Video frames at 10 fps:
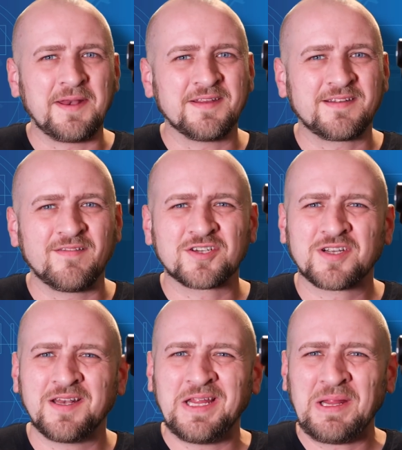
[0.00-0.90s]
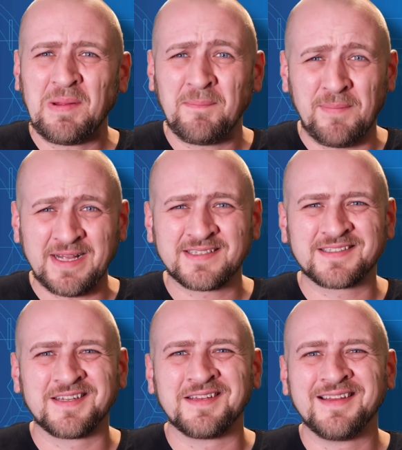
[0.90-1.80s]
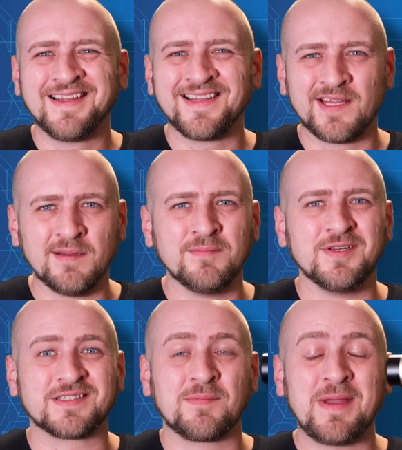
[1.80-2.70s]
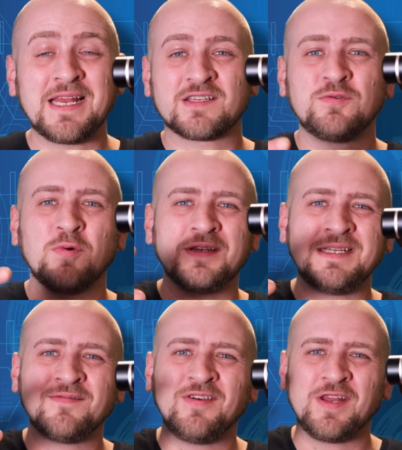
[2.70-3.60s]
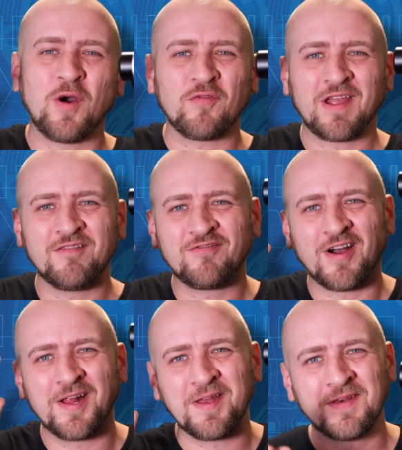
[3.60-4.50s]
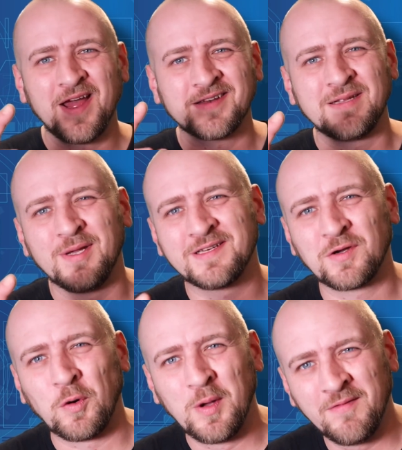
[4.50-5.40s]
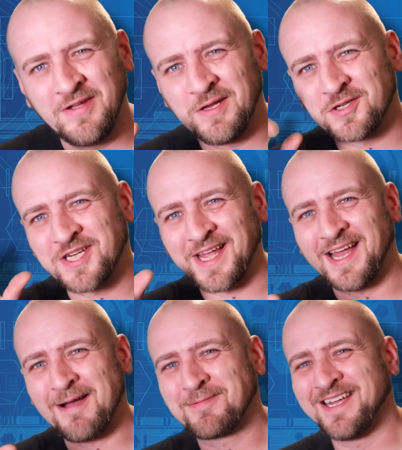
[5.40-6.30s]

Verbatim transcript: Eines der wahrscheinlich besten Gimbals. Mehr dazu in diesem Video auf jeden Fall nach dem Intro im Videocheck. Ab